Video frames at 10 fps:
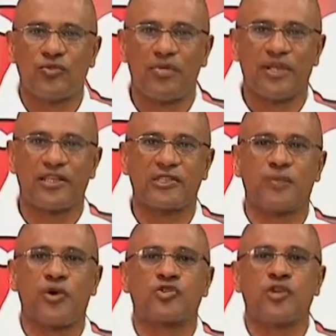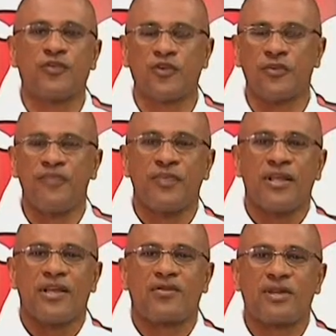momento esportivo
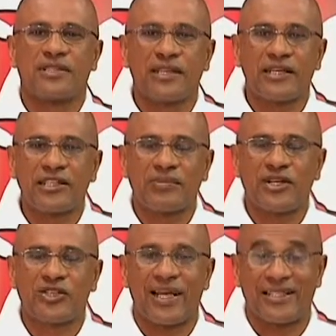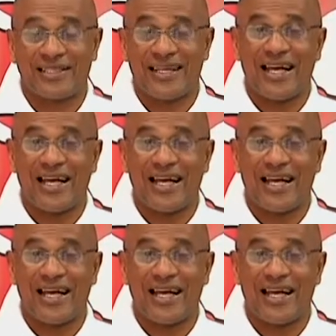com as seguintes manchetes.